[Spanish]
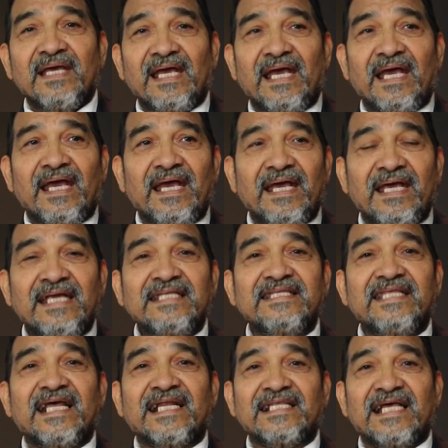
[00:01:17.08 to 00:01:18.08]
eh,
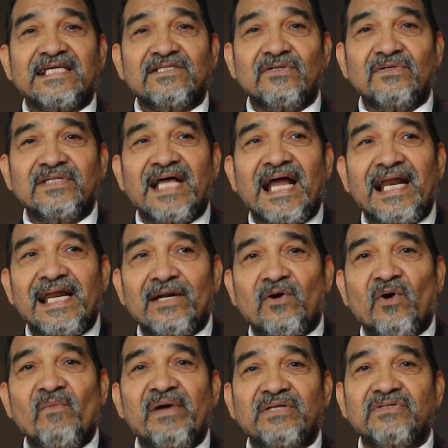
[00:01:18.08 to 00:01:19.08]
internacional, el
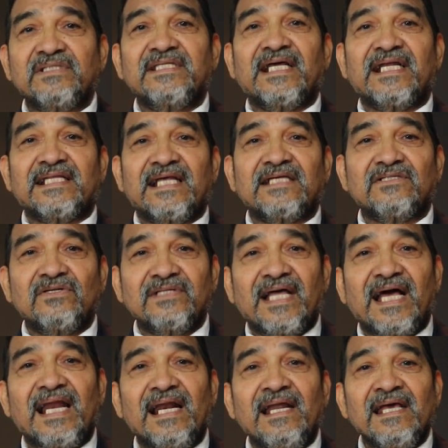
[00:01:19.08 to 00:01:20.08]
comercio
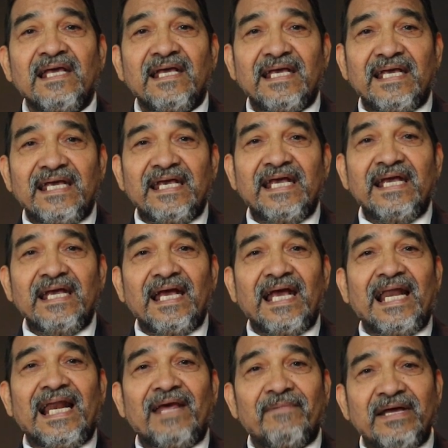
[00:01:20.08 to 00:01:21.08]
internacional y
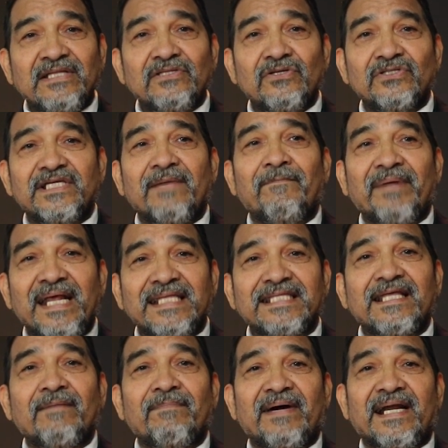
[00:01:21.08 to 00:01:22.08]
el evento se
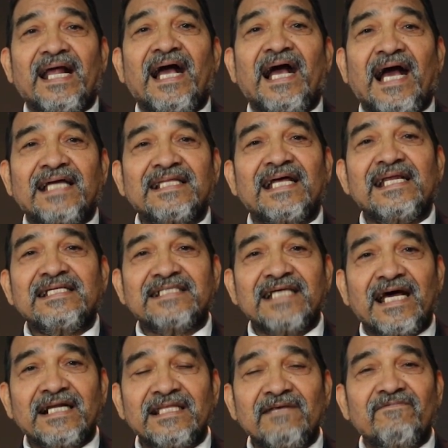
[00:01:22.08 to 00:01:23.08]
presta para
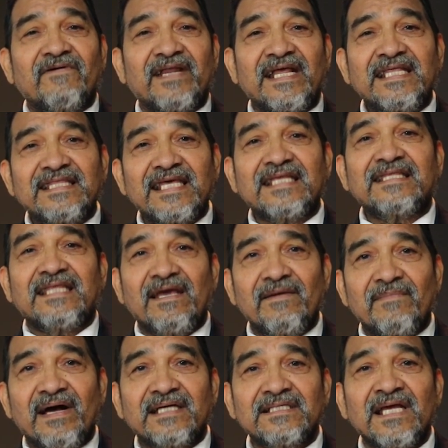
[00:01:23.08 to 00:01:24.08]
analizar diferentes
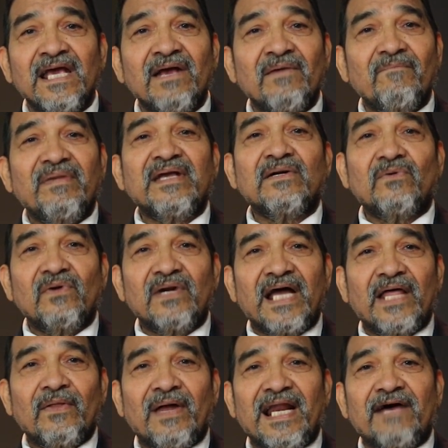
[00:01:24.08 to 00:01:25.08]
temas
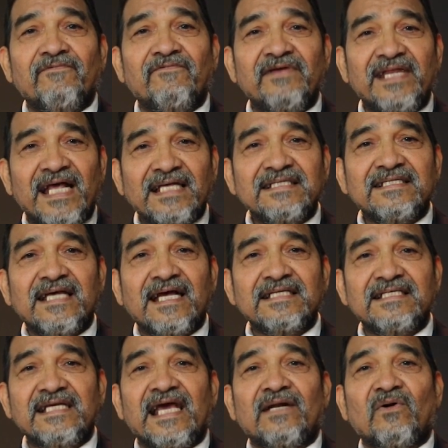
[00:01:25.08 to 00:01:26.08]
vinculados a las
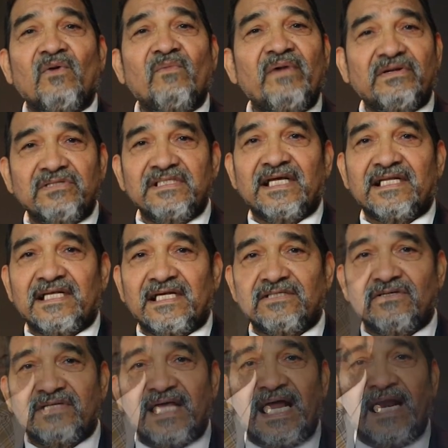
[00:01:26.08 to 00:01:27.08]
finanzas y al comercio
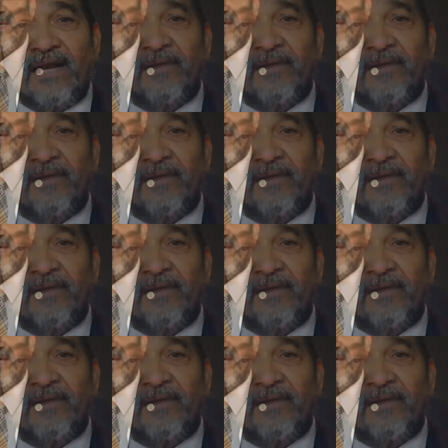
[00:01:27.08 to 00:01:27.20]
internacional.